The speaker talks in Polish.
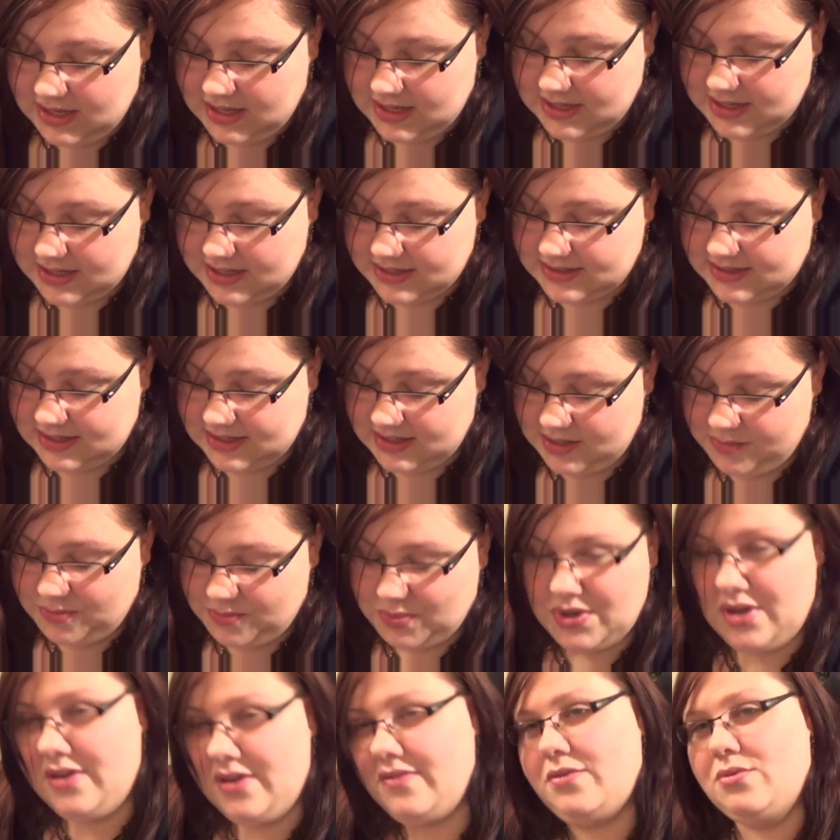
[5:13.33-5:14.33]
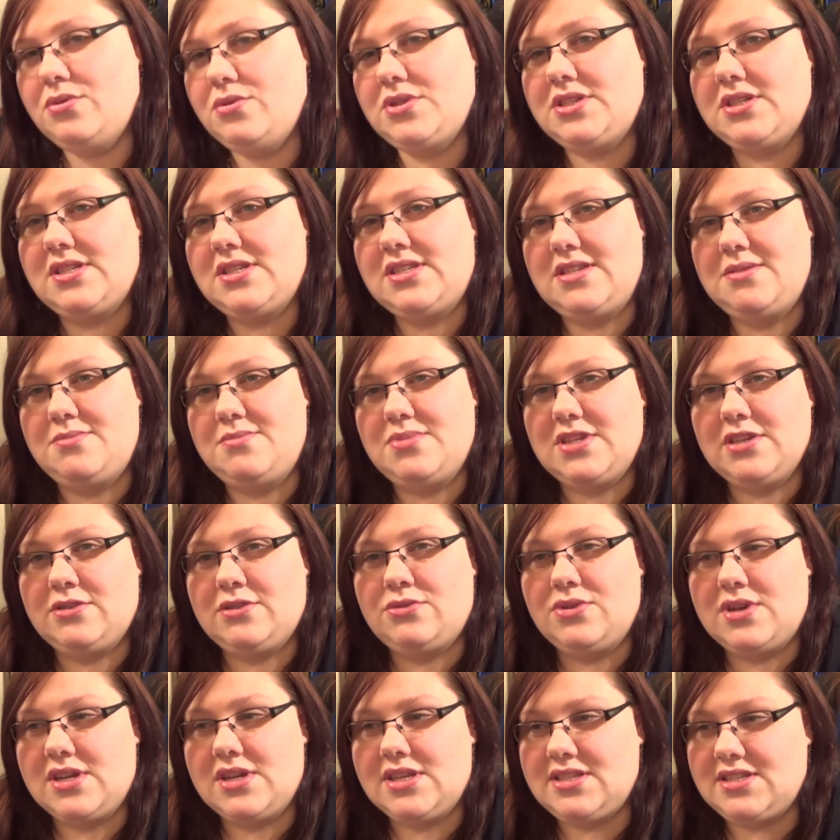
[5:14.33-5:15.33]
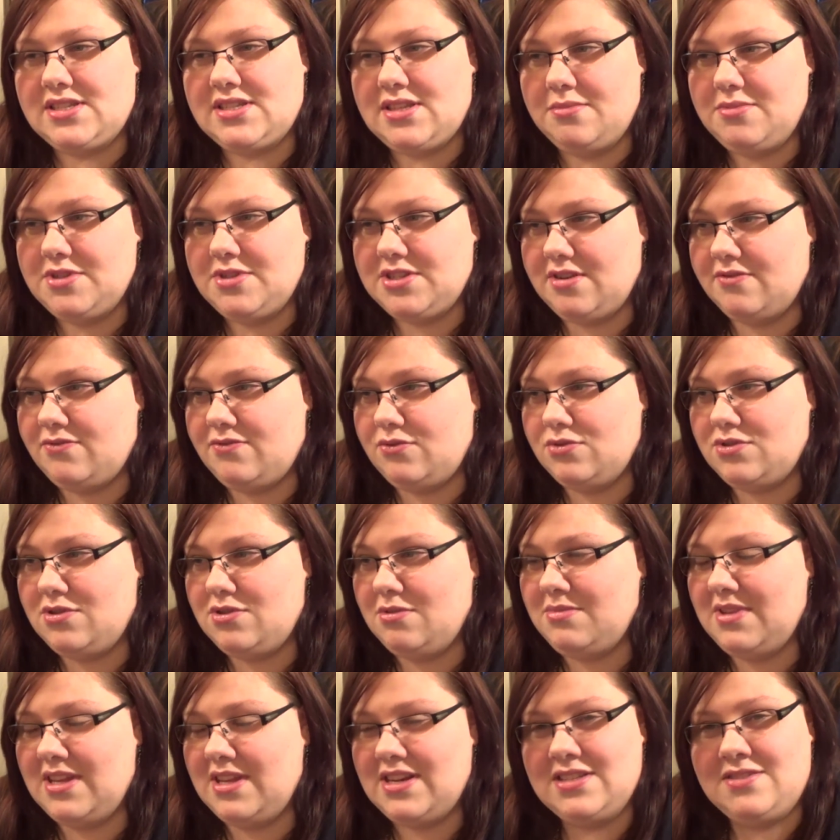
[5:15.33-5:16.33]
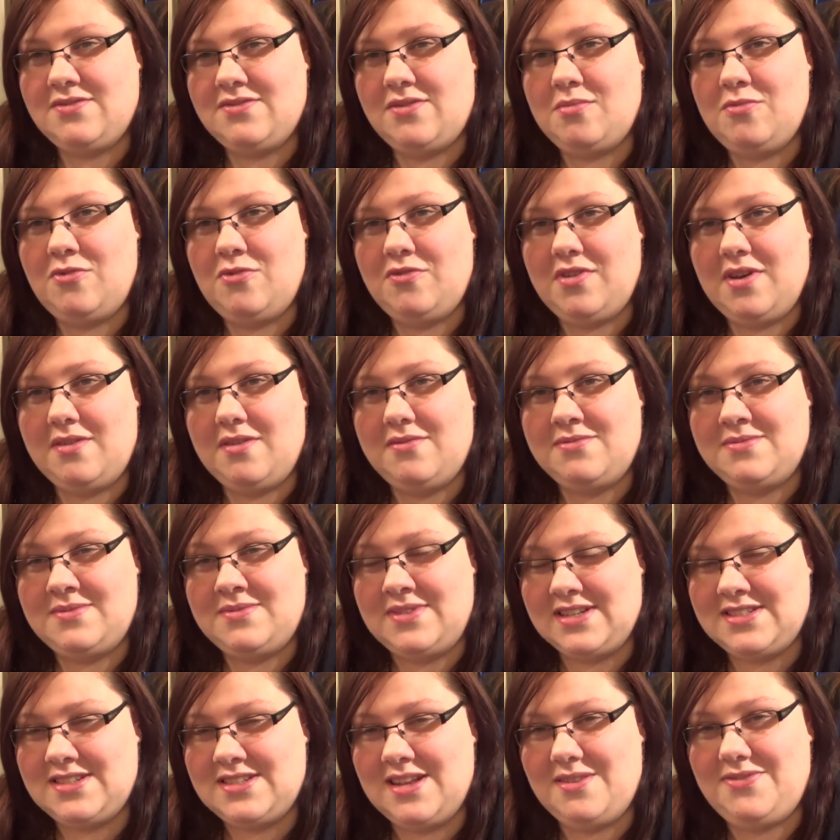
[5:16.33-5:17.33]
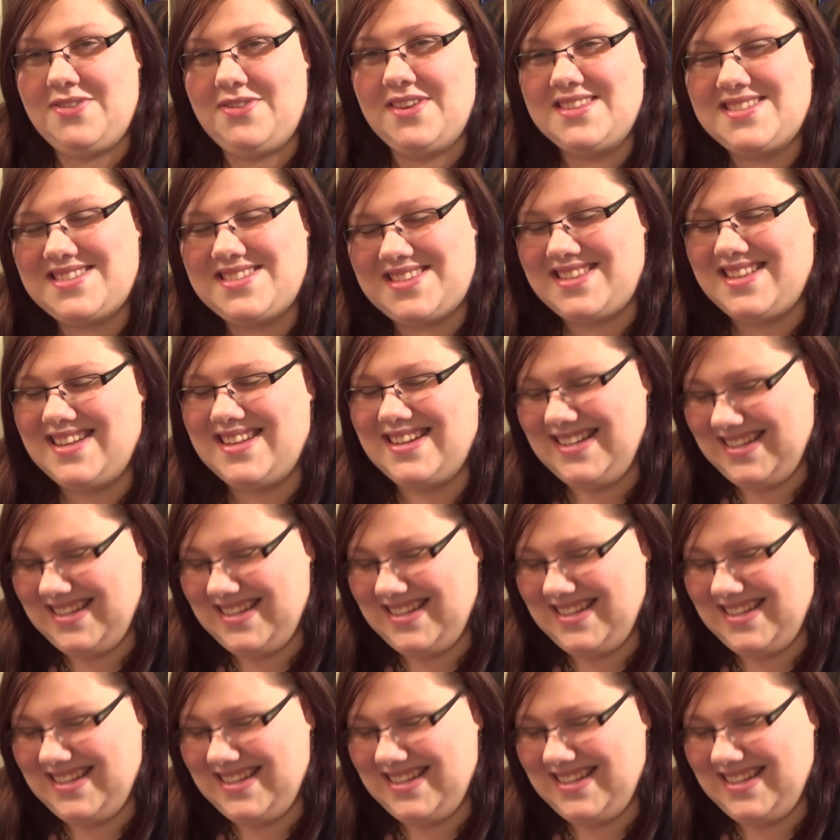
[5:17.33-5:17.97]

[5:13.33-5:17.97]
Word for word: E, dalej pojawiły się Simsy, które gdzieś tam jeszcze wrócą, na razie Wam mówiłam na czerwiec.